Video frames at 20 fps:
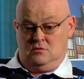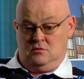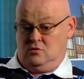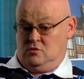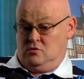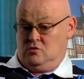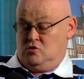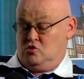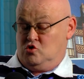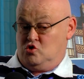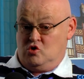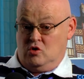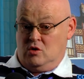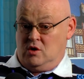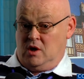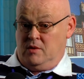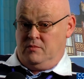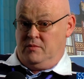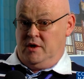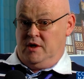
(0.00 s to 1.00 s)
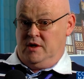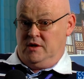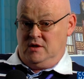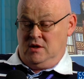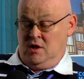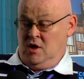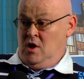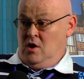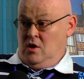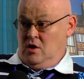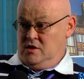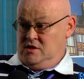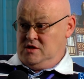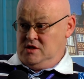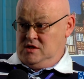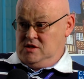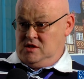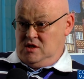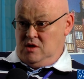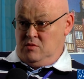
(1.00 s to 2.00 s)
Donc je le répète, un
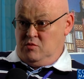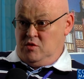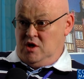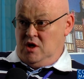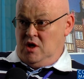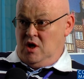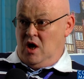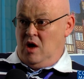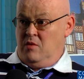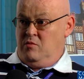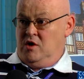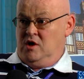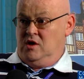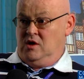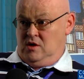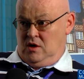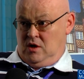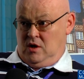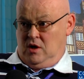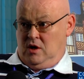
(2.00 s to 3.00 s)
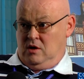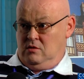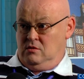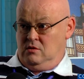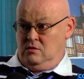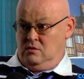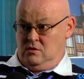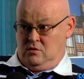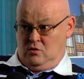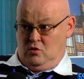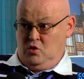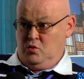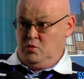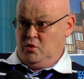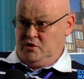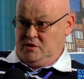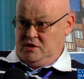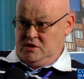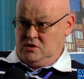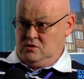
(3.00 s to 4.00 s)
système qui amène à une
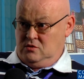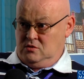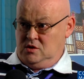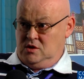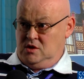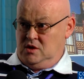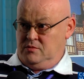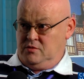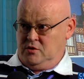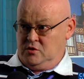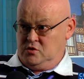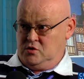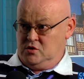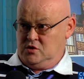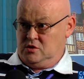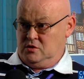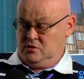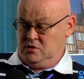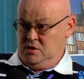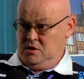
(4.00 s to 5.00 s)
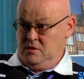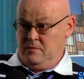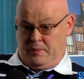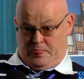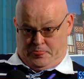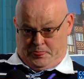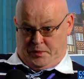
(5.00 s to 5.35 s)
augmentation des dépenses de santé